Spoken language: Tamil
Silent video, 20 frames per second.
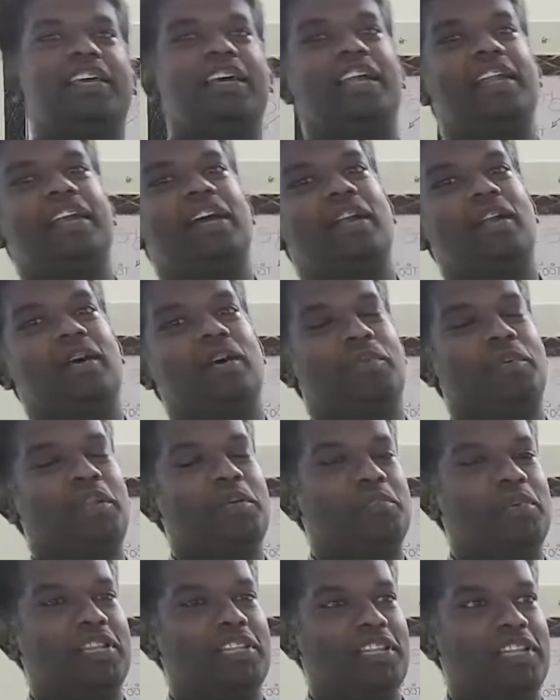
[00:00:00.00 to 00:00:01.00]
எதுக்கு அடையாளம்
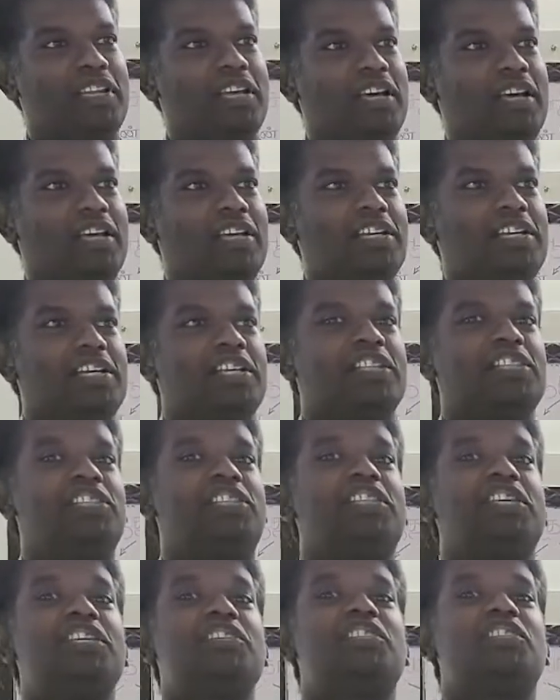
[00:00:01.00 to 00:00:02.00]
அப்படின்னு பார்த்தீங்கன்னா
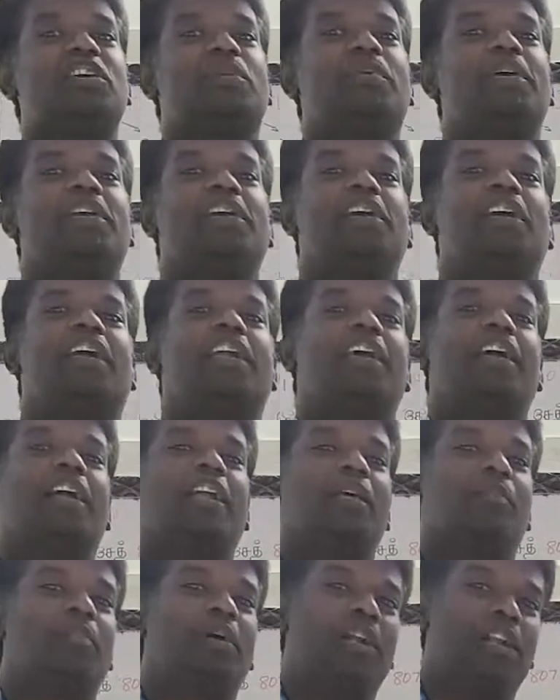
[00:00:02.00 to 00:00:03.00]
திருச்சபைக்கு
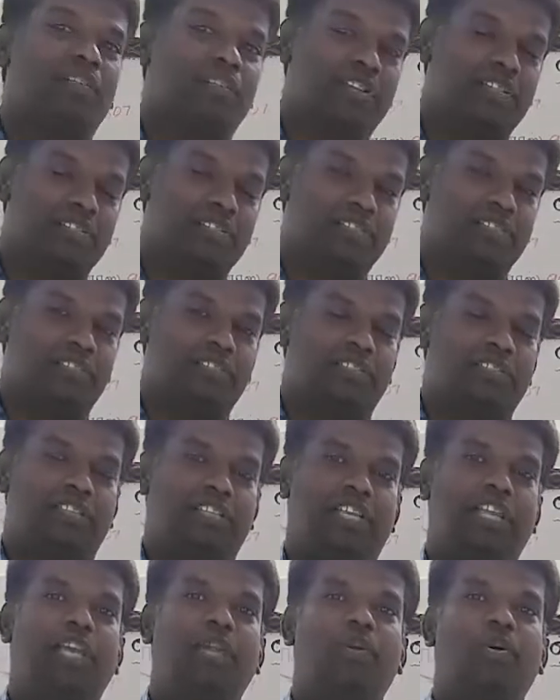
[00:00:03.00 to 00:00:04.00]
அடையாளமானவன்
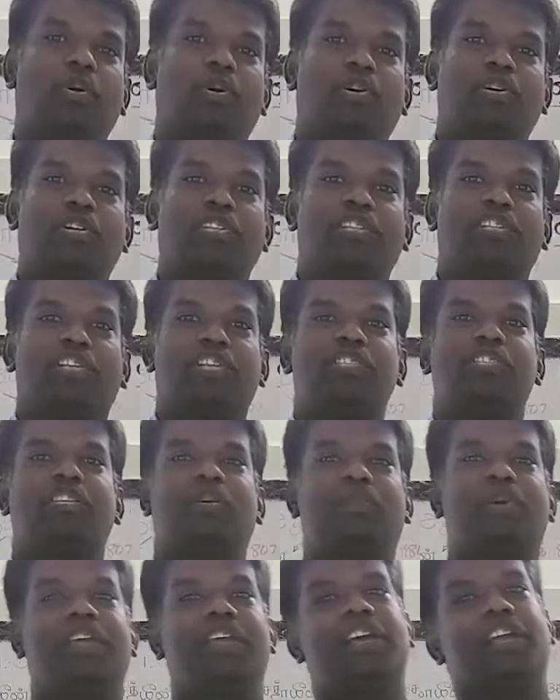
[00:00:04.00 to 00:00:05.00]
ஏனோக்கு
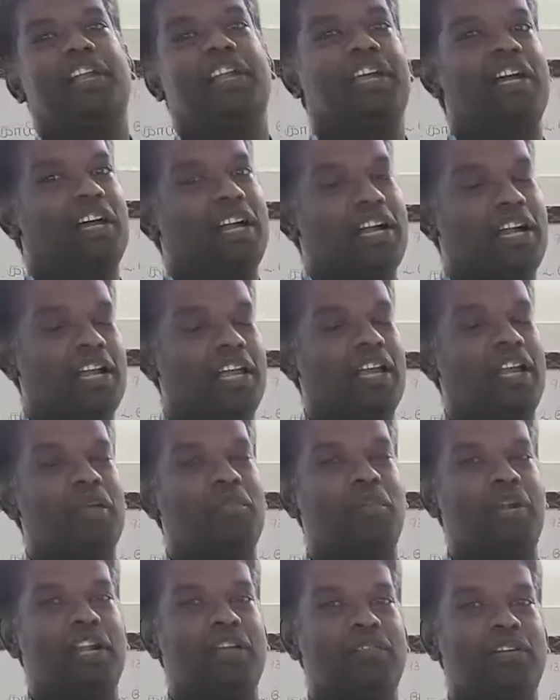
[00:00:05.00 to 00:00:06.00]
திருச்சபைக்கு அடைய
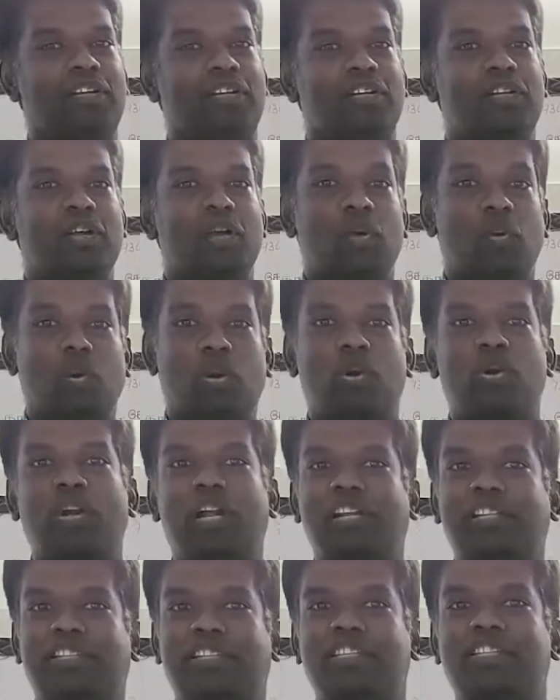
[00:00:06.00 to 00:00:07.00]
அடையாளமானவன் ஒரு
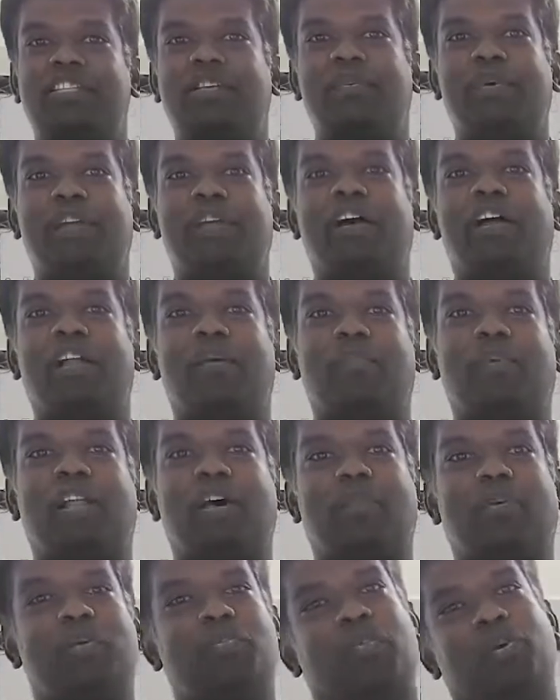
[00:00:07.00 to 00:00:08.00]
நாள் திருச்சபை
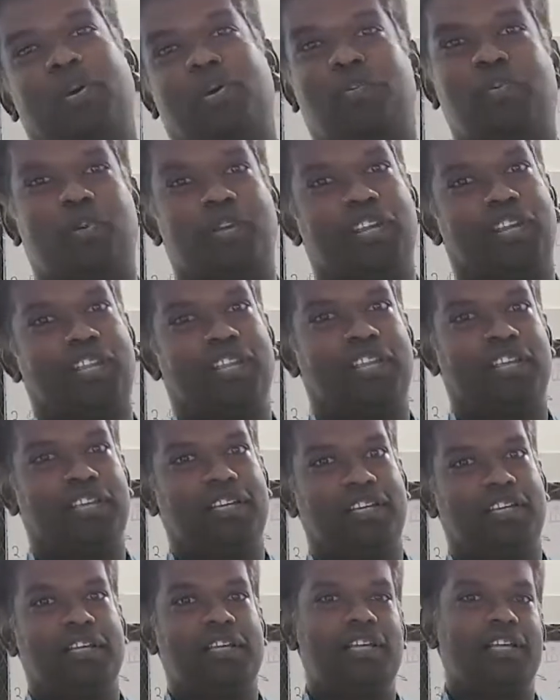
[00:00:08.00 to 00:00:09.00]
காணப்படாமல் போக போகிறது
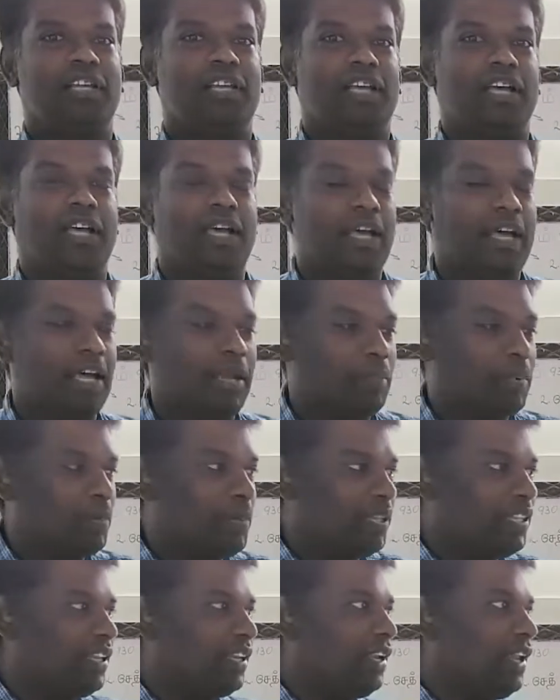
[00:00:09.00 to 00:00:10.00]
இப்போ
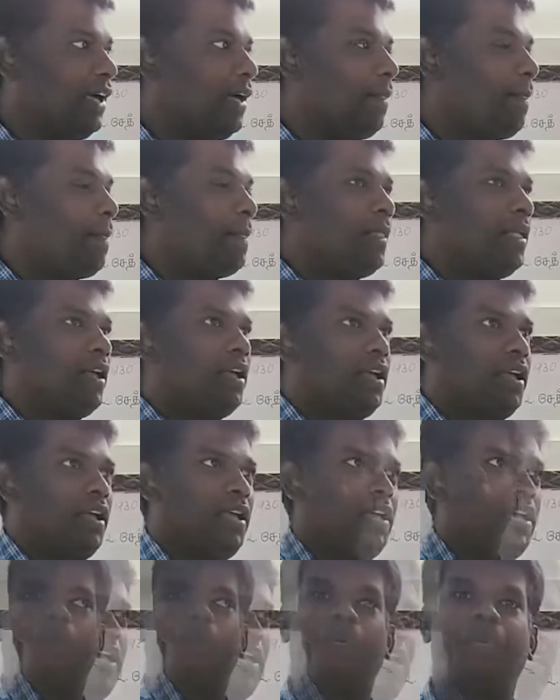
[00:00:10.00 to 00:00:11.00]
பார்த்தீங்கன்னா
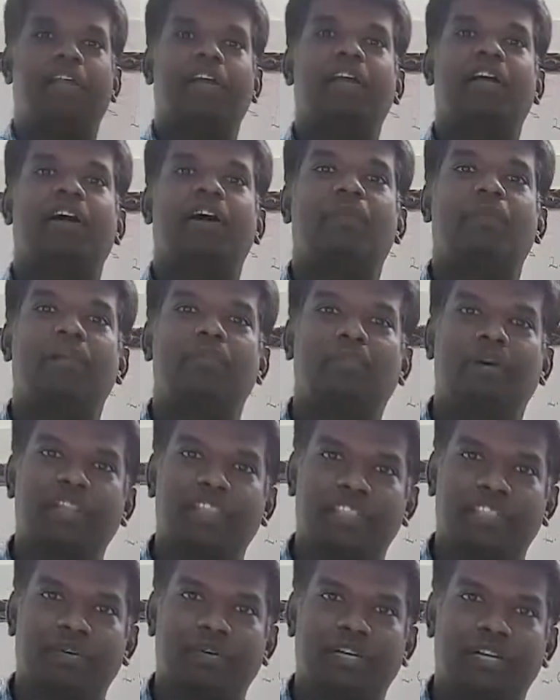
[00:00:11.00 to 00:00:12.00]
பிறக்காமல்
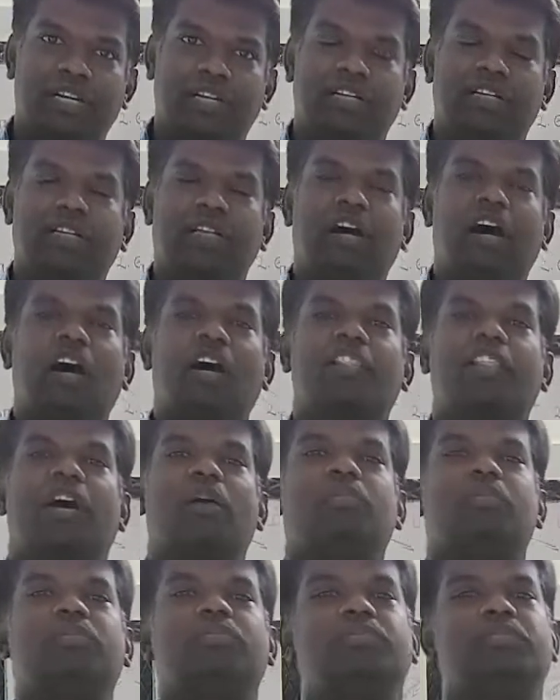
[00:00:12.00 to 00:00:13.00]
மறித்தவர்கள்
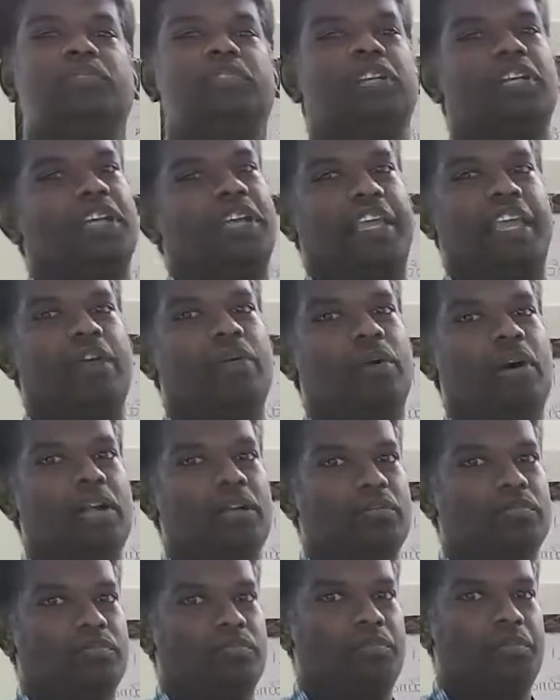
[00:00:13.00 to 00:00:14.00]
ஆதாமும்
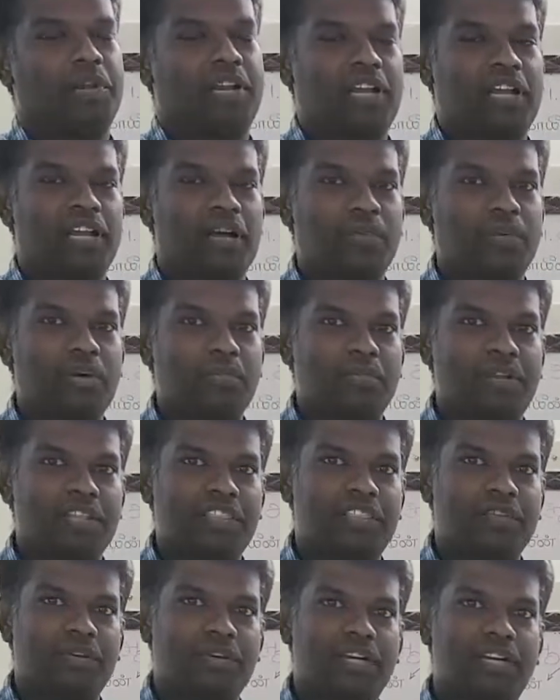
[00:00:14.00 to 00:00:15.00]
ஏவாளும் பிறக்காமல்
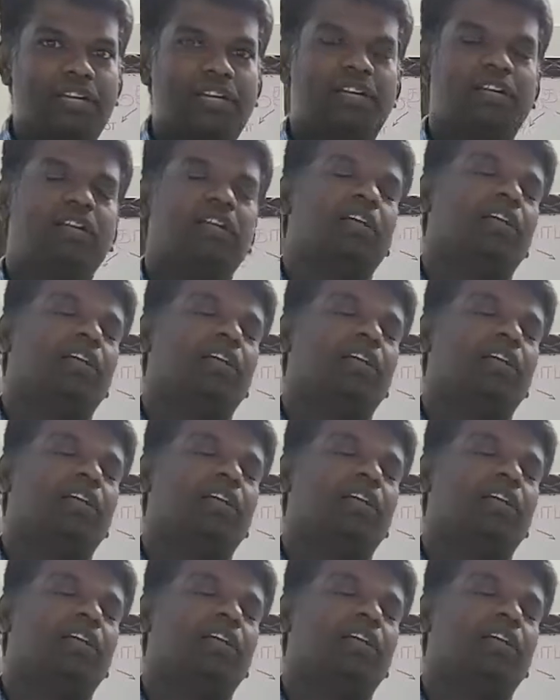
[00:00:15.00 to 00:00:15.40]
மறித்தவர்கள்